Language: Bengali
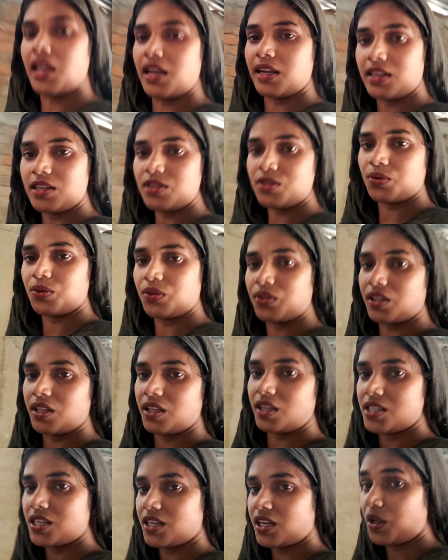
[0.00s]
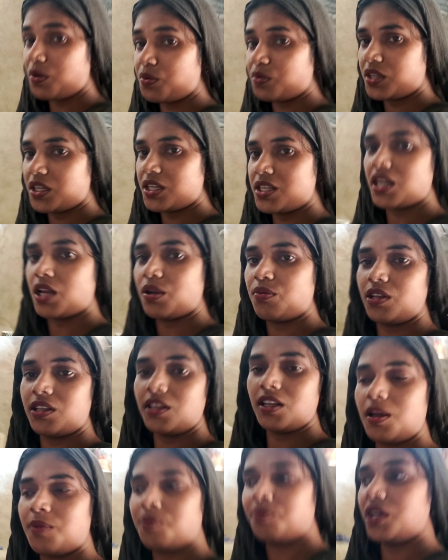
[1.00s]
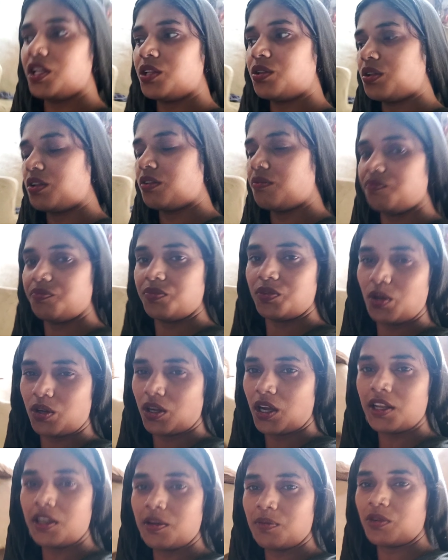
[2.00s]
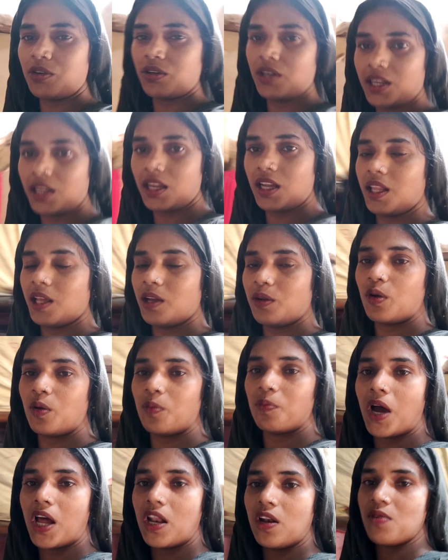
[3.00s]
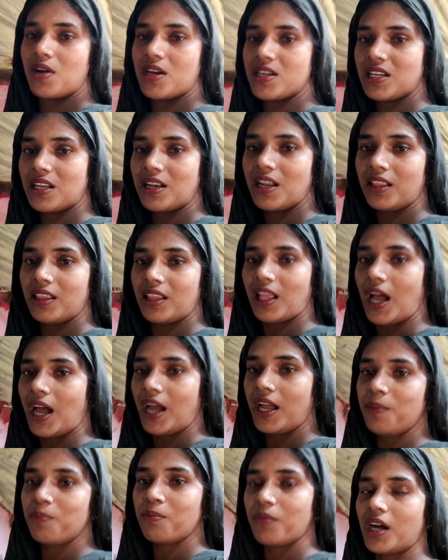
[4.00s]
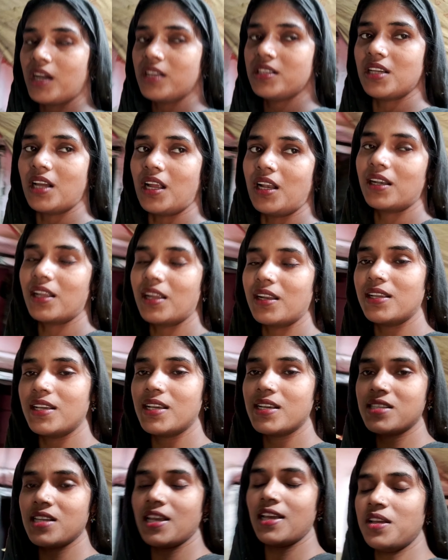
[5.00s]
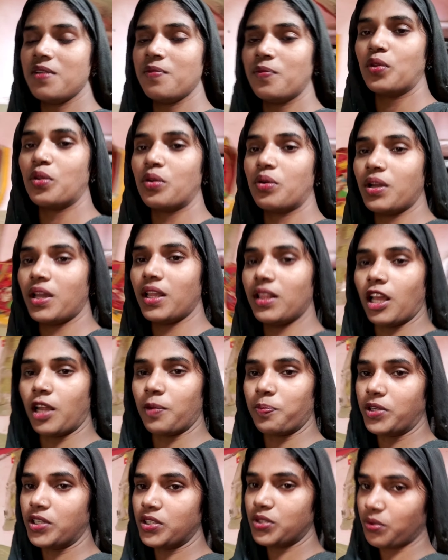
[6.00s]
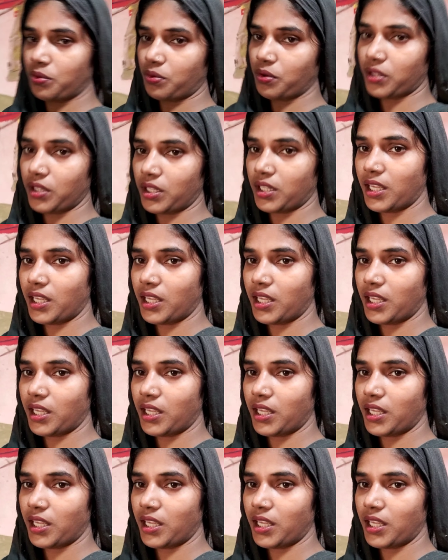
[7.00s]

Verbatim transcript: চালটা শুকোতে দিয়েছে কারণ কি শানমাজের আব্বা দোকানের মুড়ি খেতে খুব ভালোবাসে না তাই মা চালটা নিয়েছে ধুয়ে তারপরে শুকোতে